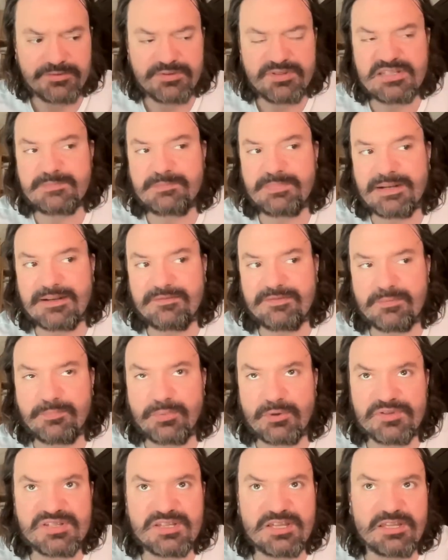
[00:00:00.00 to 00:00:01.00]
Do sprawy
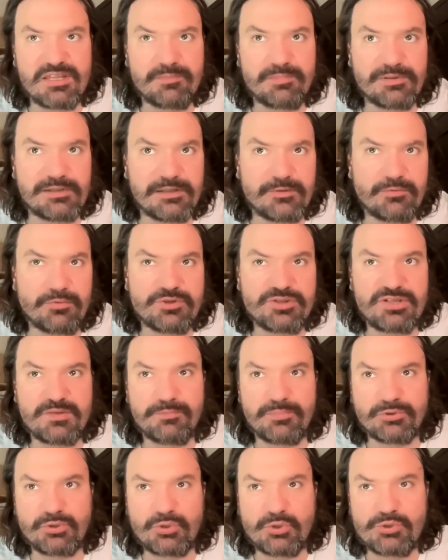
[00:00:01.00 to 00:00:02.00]
polskiej niepodległości
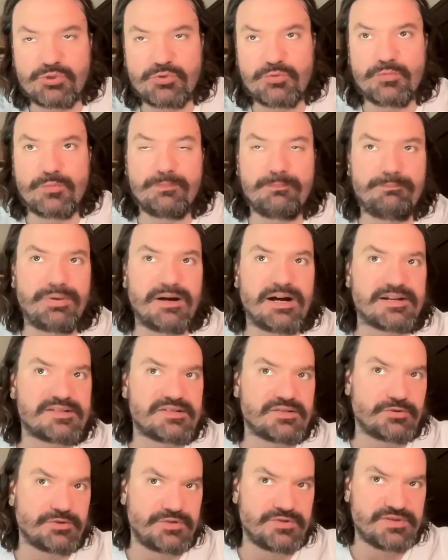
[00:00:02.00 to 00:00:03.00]
podchodził
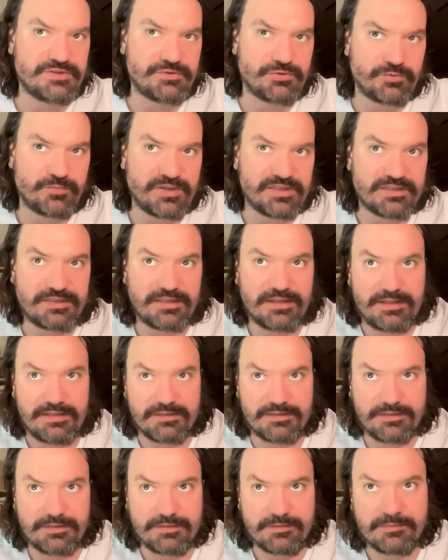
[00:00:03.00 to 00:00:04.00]
bardzo
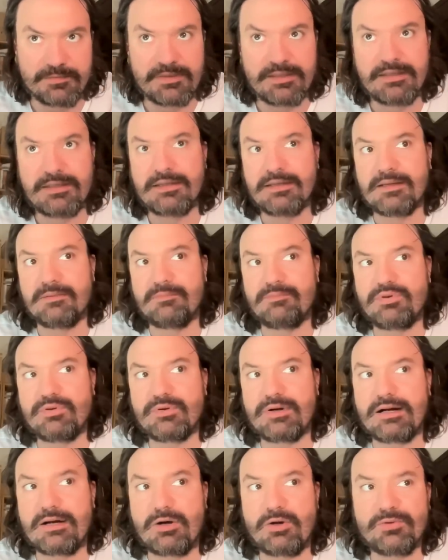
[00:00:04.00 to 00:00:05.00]
instrumentalnie.
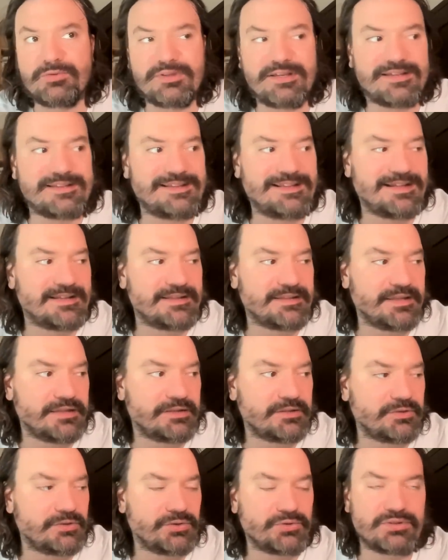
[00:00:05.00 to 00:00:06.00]
Była ona dla
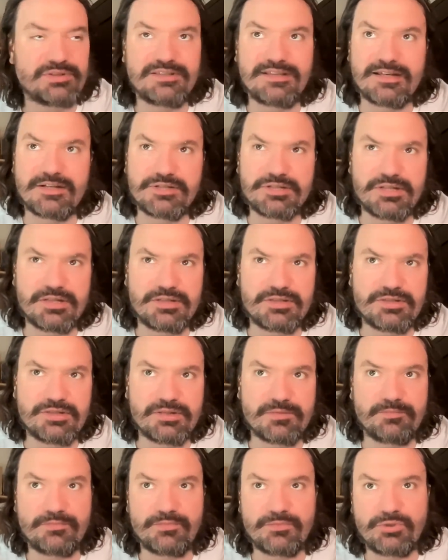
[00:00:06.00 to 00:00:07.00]
niego
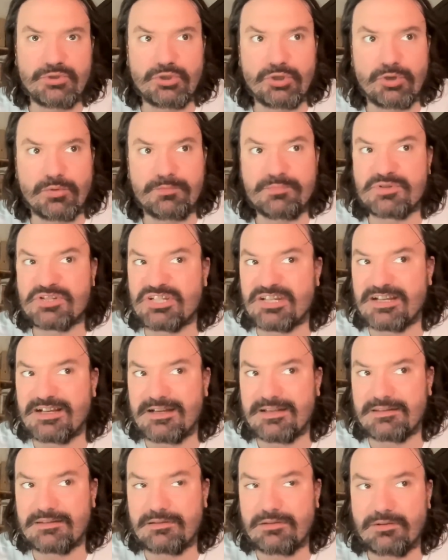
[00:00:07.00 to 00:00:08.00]
narzędziem do
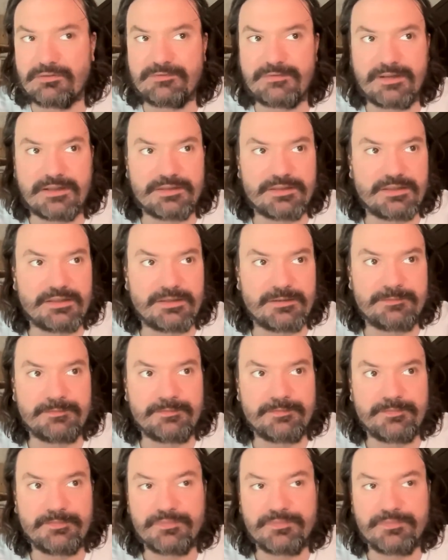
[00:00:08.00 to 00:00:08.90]
przehandlowania,